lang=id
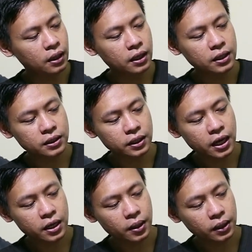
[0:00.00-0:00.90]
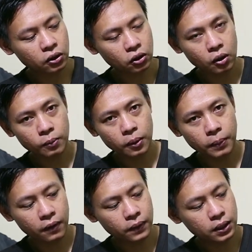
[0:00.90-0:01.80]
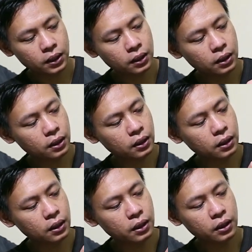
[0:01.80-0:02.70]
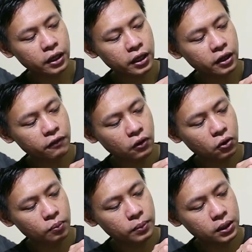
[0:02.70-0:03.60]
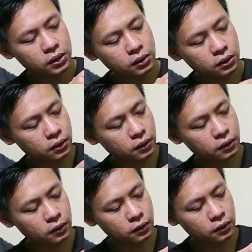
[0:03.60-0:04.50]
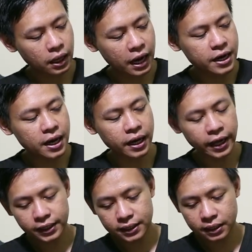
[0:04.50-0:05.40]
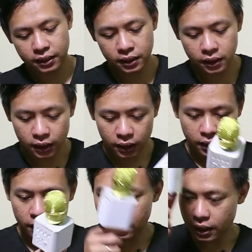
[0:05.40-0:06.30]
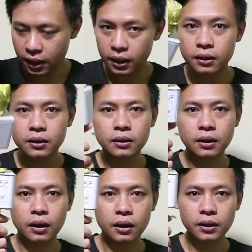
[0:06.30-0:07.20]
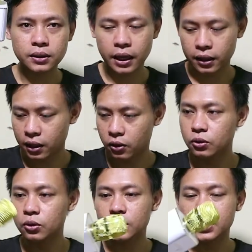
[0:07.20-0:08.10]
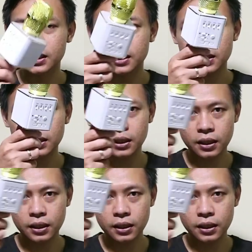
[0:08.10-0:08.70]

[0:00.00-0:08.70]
Dan di sini ada tombol power, ini volume, ada next, dan saya taruh dulu di sini.